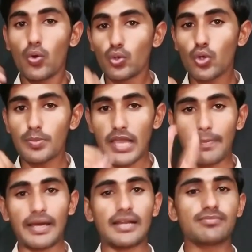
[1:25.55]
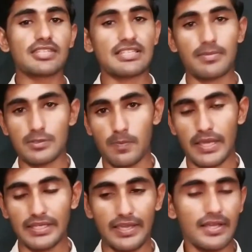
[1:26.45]
उनको भी आप आराम से समझ
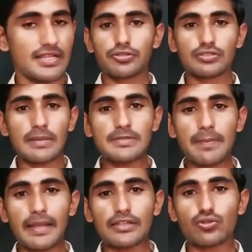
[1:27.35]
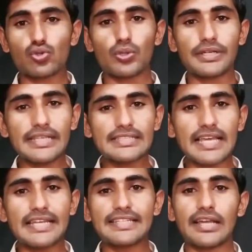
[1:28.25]
पाएंगे तो सबसे पहले दोस्तों
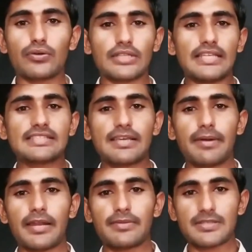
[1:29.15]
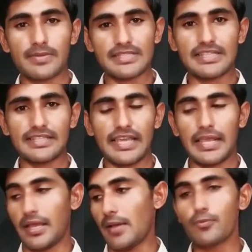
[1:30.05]
रीसेलिंग क्या होता है इसके बारे में समझ लेते
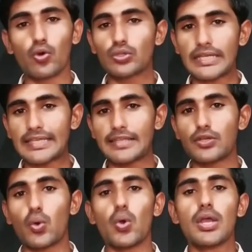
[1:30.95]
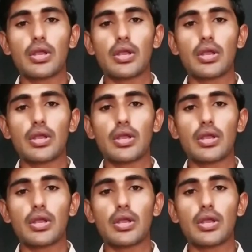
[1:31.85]
हैं अब होता क्या है देखो